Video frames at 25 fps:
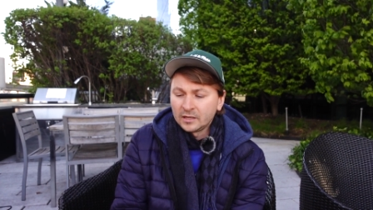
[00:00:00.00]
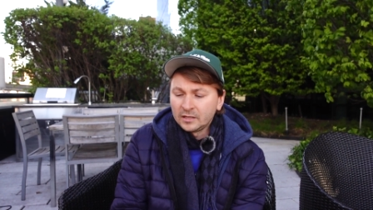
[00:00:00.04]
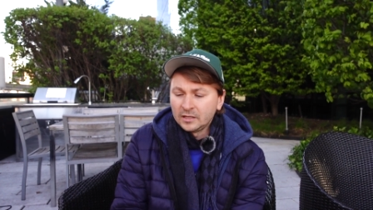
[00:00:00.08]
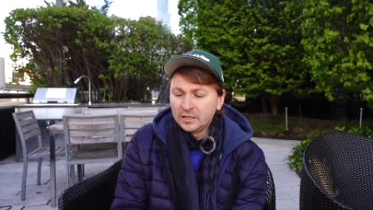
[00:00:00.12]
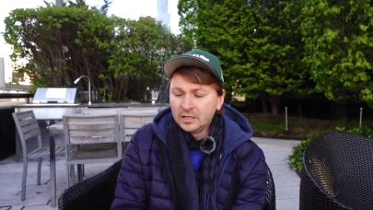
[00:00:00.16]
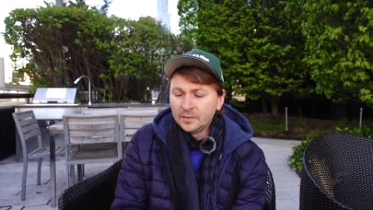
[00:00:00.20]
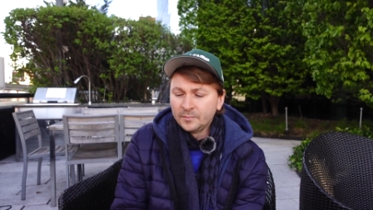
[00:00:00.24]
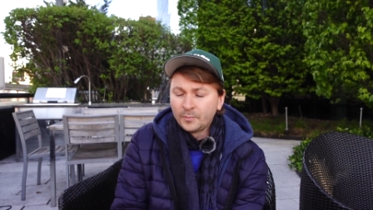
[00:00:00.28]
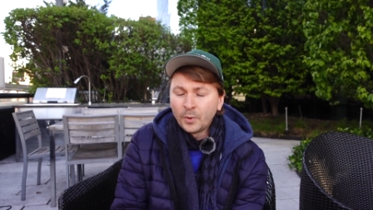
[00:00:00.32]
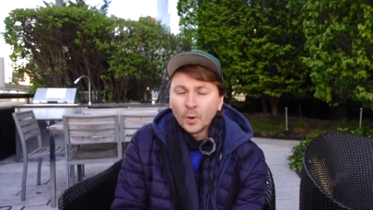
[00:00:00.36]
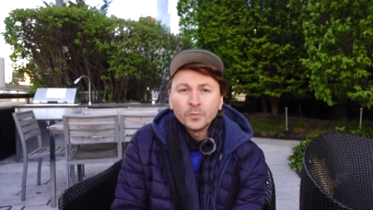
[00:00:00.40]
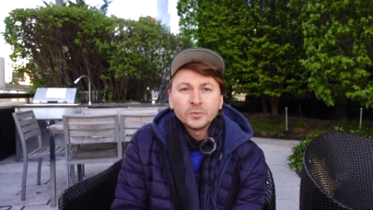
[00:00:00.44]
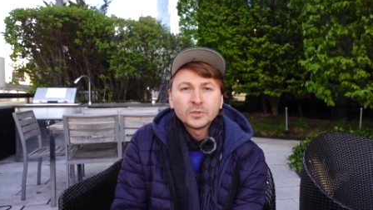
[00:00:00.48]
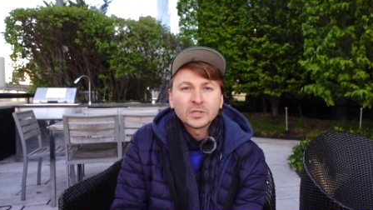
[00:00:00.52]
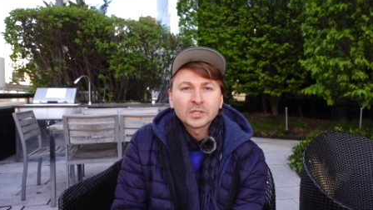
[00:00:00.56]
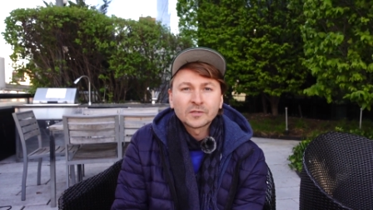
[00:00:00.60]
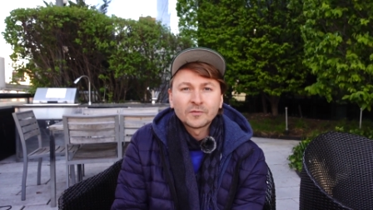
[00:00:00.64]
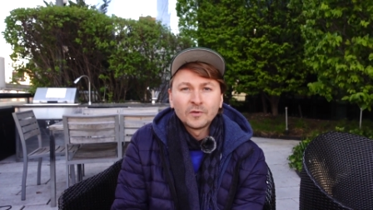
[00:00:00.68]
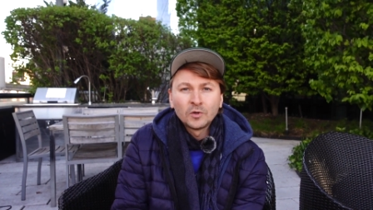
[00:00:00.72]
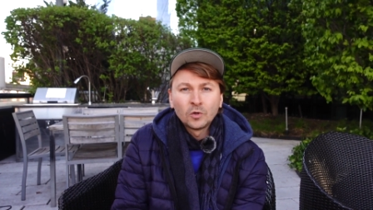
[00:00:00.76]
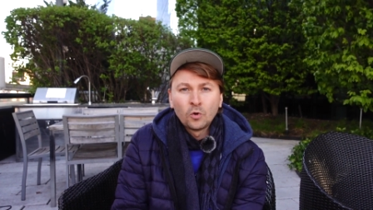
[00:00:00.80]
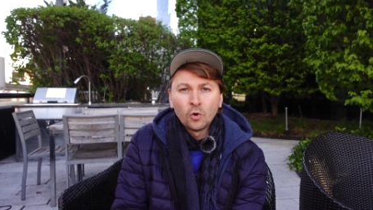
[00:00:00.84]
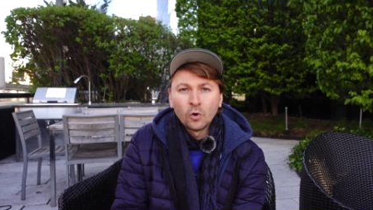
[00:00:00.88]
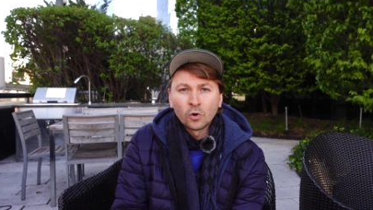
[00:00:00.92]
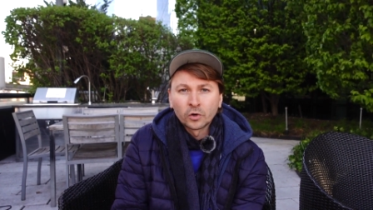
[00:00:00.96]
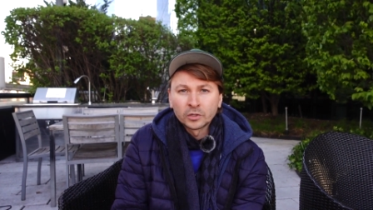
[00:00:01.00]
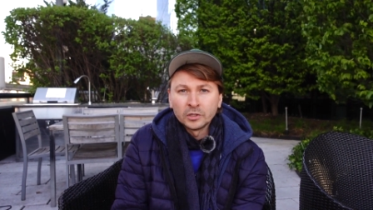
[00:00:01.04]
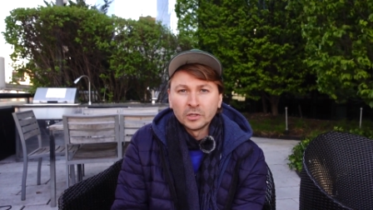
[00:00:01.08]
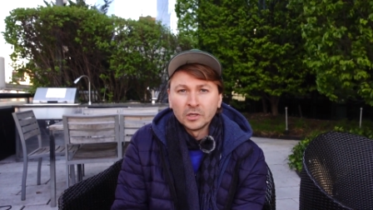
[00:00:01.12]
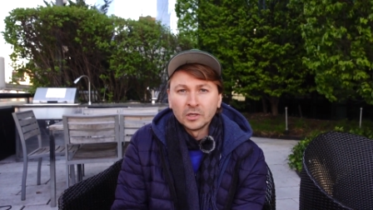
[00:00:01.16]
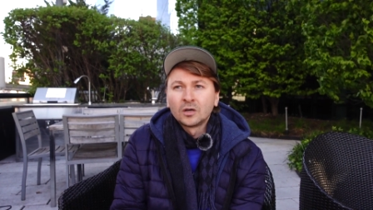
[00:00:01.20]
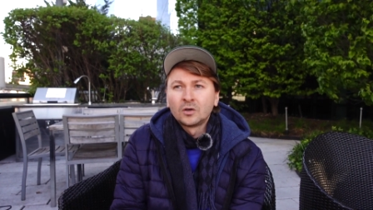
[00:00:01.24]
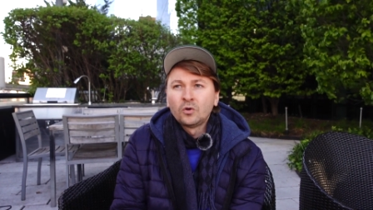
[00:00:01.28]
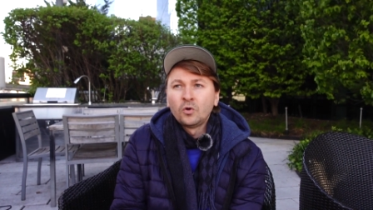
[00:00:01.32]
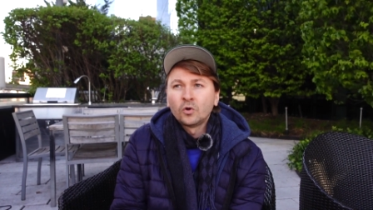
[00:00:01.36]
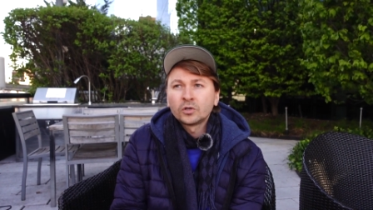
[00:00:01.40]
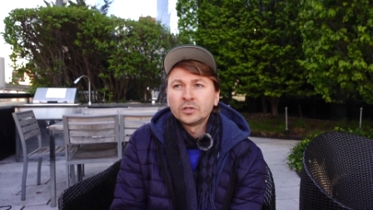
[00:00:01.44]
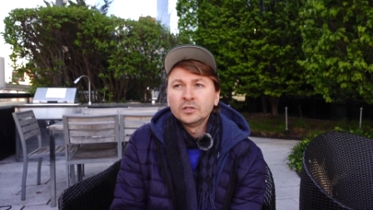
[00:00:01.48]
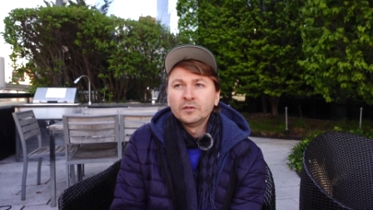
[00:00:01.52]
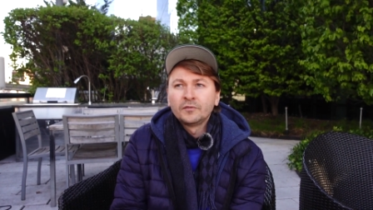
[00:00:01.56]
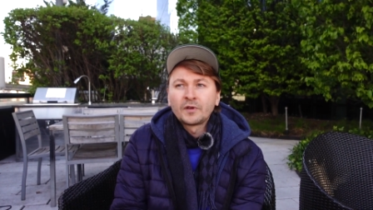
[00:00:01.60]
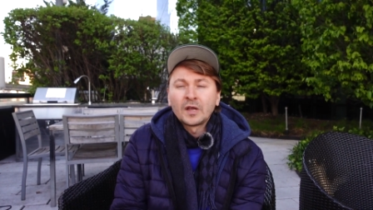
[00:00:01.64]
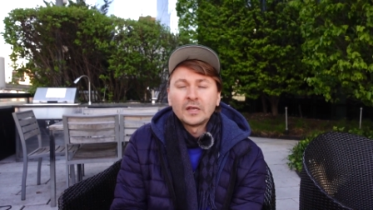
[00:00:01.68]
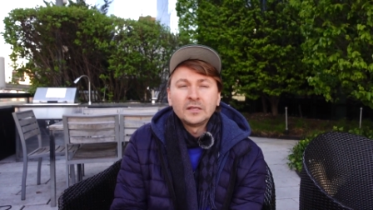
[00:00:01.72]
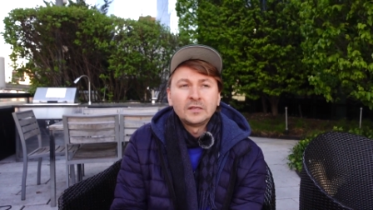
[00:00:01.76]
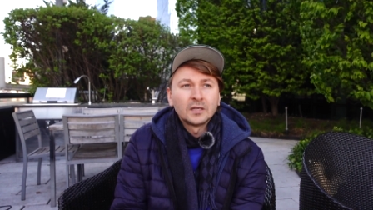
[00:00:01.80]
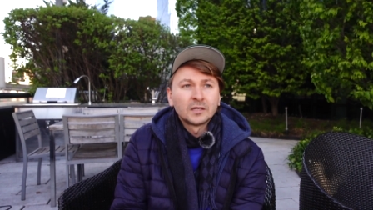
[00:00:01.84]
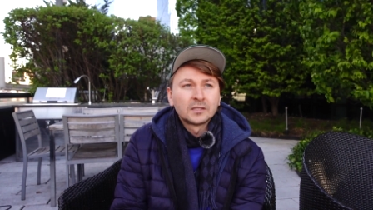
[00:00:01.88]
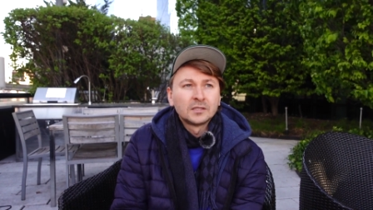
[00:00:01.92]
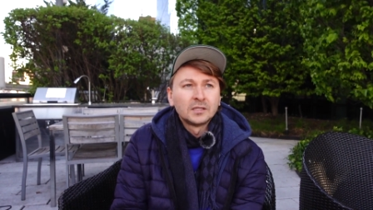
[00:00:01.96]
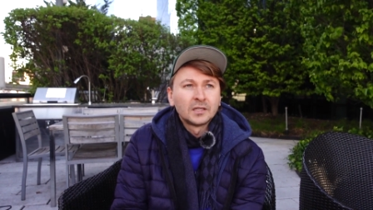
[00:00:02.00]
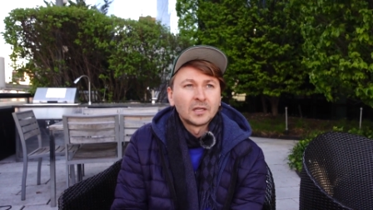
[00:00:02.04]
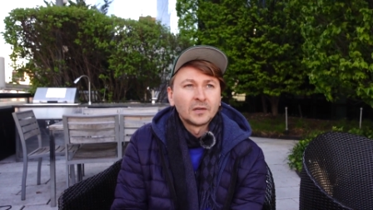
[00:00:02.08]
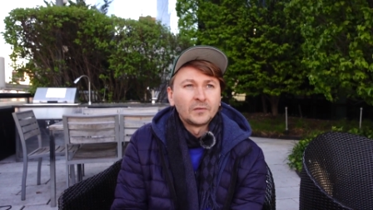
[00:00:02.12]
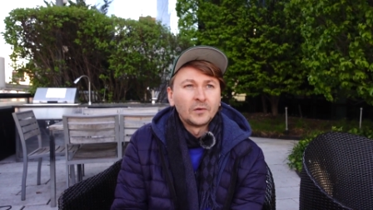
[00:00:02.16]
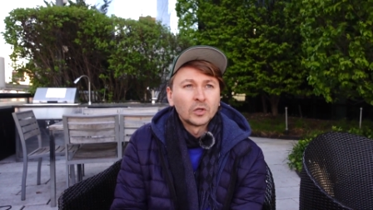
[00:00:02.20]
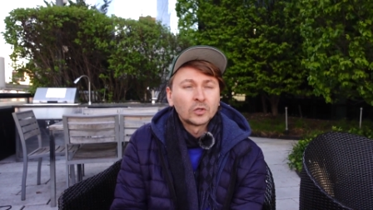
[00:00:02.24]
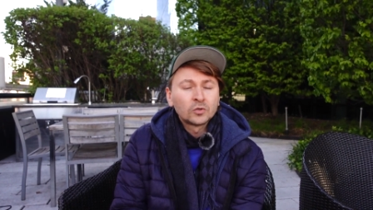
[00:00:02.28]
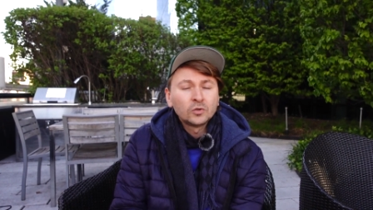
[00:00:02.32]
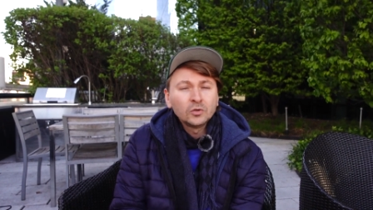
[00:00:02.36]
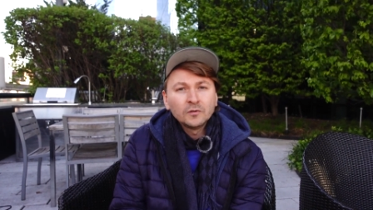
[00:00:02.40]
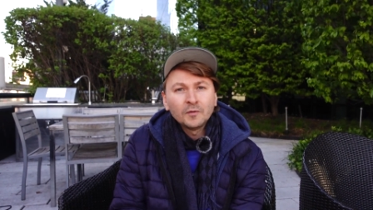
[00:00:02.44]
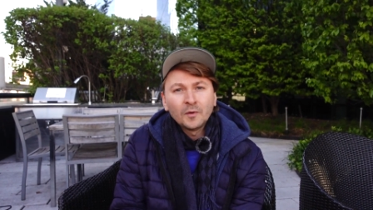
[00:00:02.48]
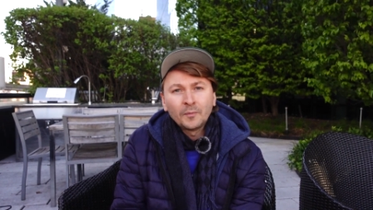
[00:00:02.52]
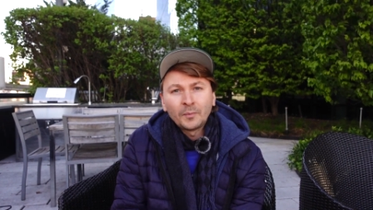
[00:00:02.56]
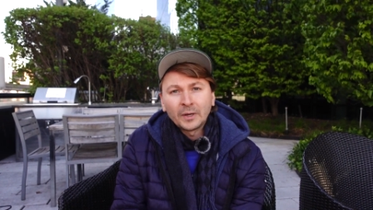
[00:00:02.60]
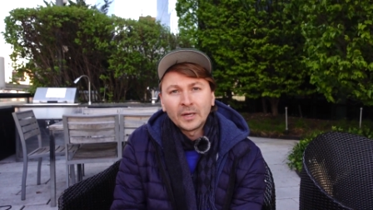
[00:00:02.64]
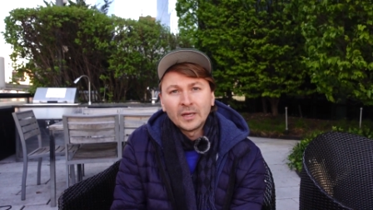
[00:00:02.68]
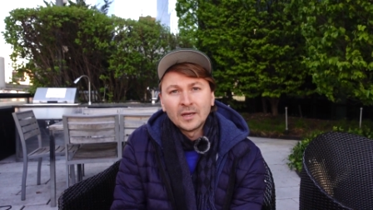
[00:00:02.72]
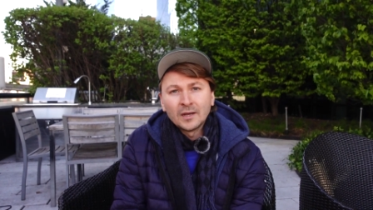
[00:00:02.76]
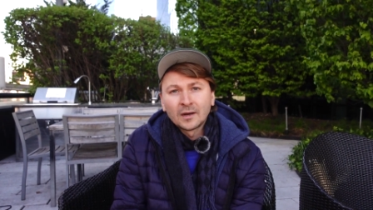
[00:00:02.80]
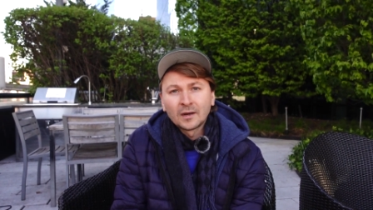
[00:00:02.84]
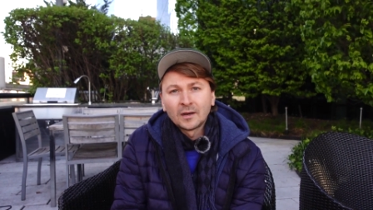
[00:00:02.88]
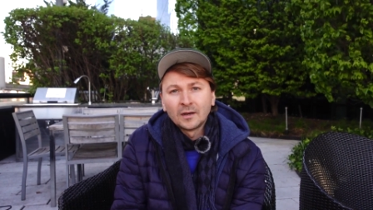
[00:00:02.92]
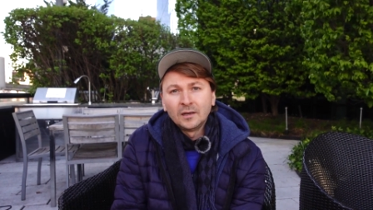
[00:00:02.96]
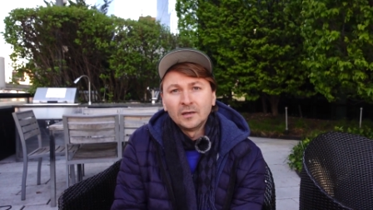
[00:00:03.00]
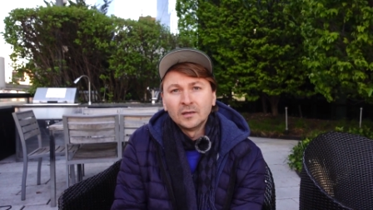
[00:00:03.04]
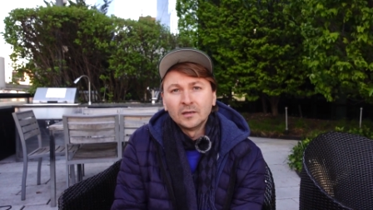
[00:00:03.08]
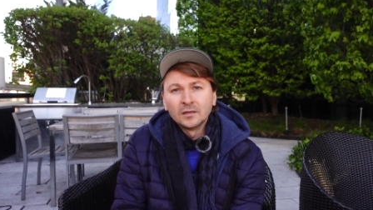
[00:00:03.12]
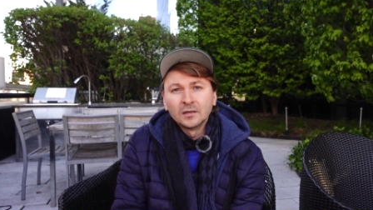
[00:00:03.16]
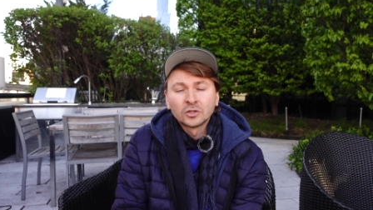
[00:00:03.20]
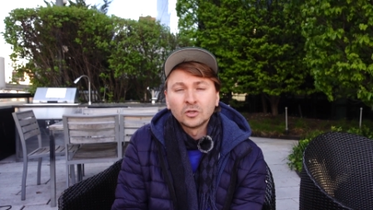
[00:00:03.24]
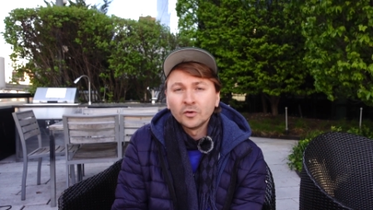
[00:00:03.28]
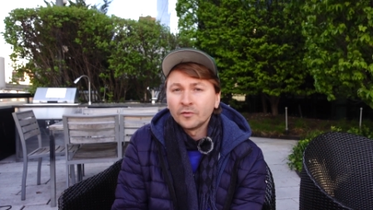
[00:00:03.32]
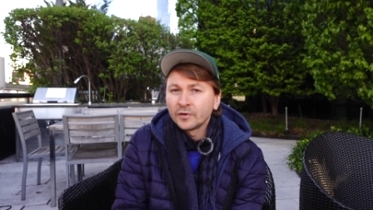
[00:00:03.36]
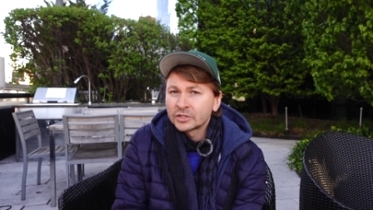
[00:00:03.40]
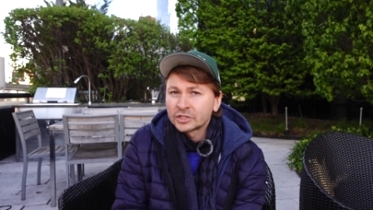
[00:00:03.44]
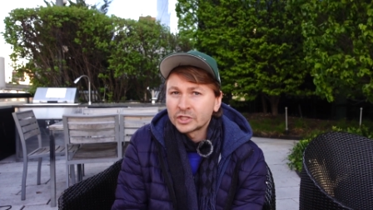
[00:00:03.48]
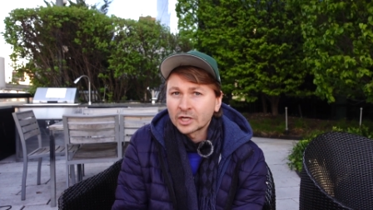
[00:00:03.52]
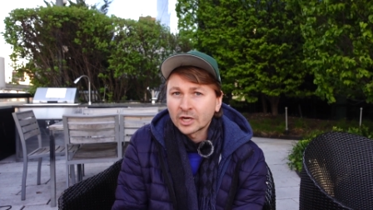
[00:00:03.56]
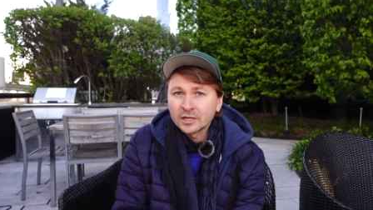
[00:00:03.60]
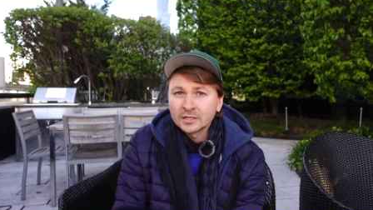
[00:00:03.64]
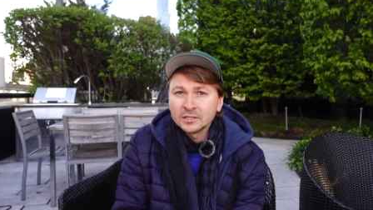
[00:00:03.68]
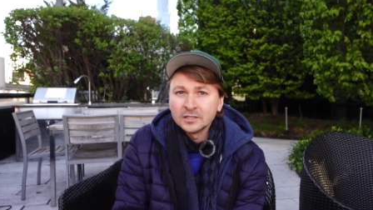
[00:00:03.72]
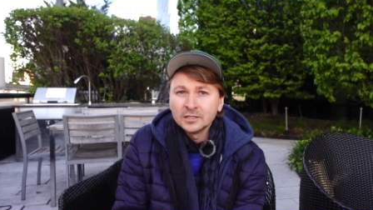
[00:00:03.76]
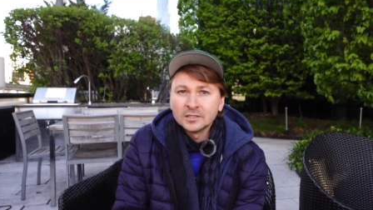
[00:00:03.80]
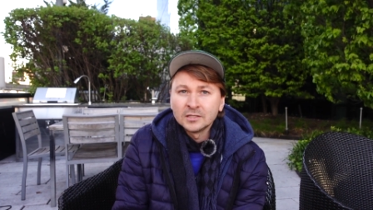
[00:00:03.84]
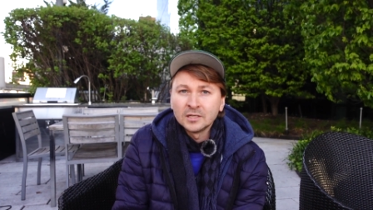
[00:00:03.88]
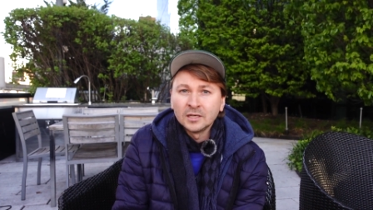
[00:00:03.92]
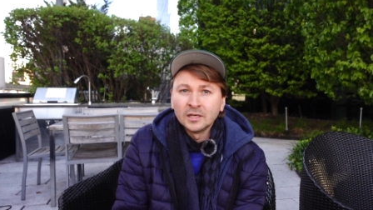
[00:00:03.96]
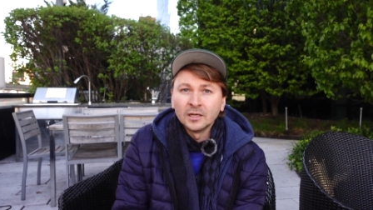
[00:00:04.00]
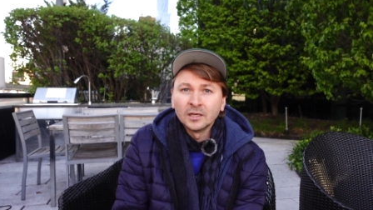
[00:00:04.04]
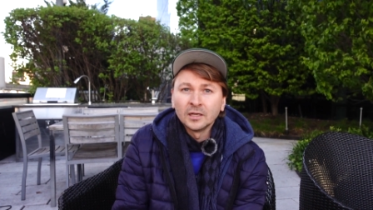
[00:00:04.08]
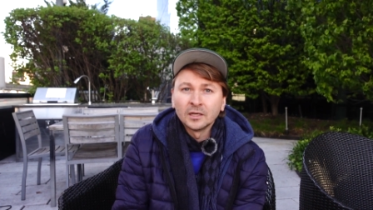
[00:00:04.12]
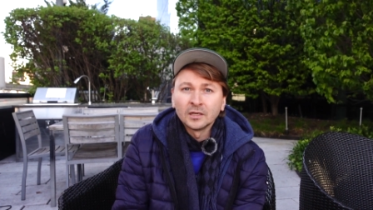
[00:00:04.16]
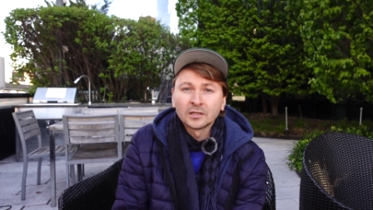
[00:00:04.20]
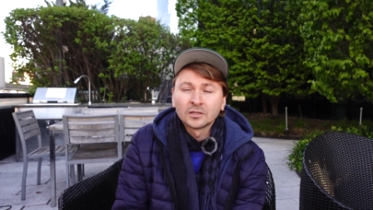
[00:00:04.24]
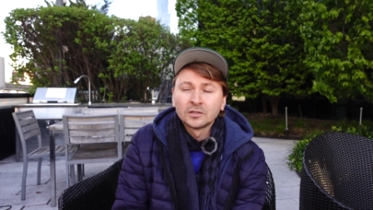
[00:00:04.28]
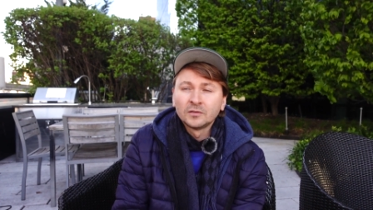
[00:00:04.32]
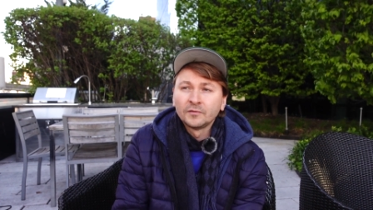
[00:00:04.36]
И помните свои корни. Корни в контексте того, откуда вы приехали, кто ваши родители,